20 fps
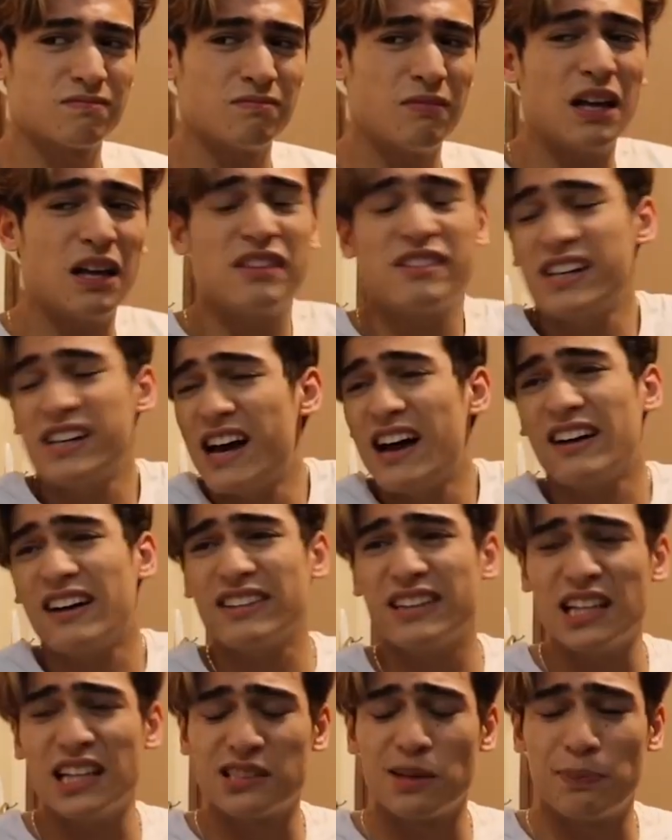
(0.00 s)
Ano nga
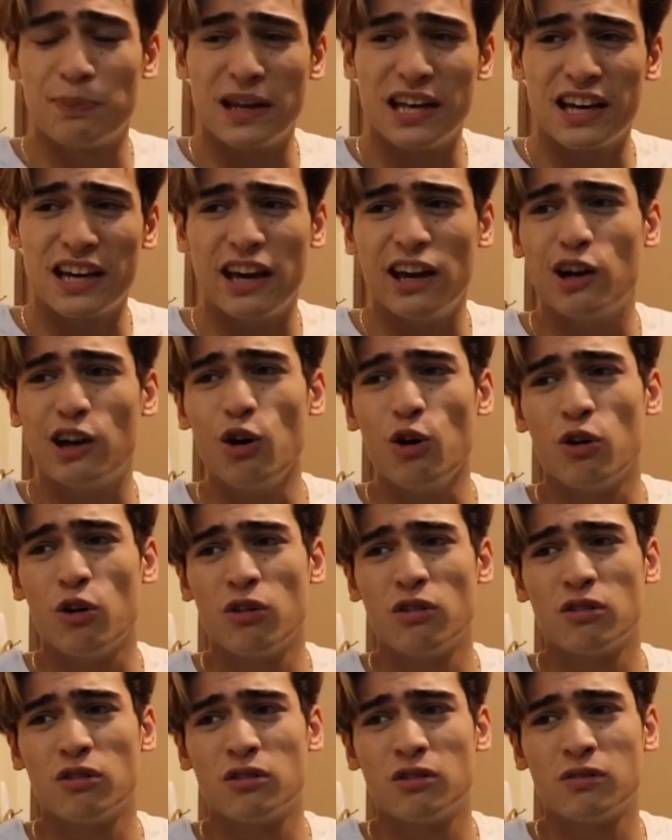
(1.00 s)
kita sa palagay
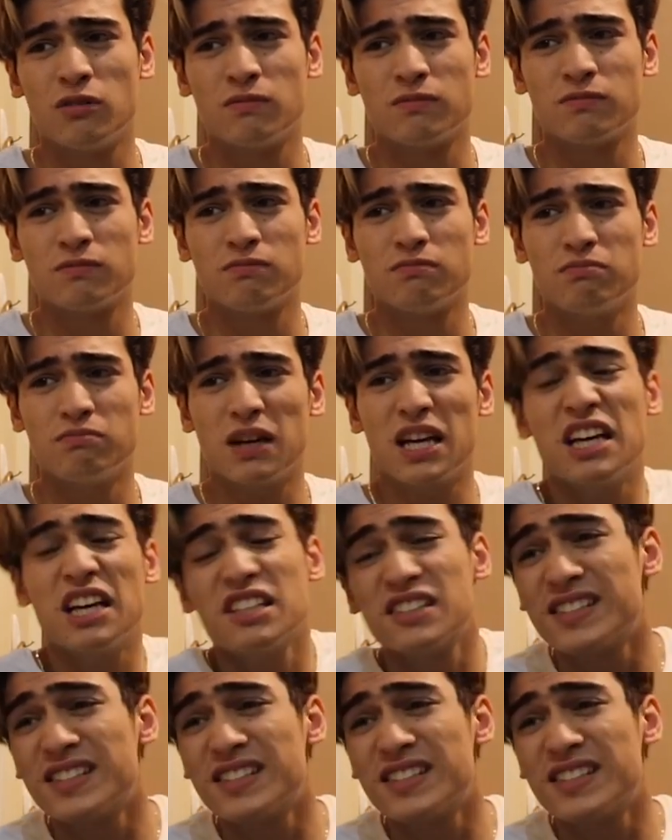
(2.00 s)
ko? Aking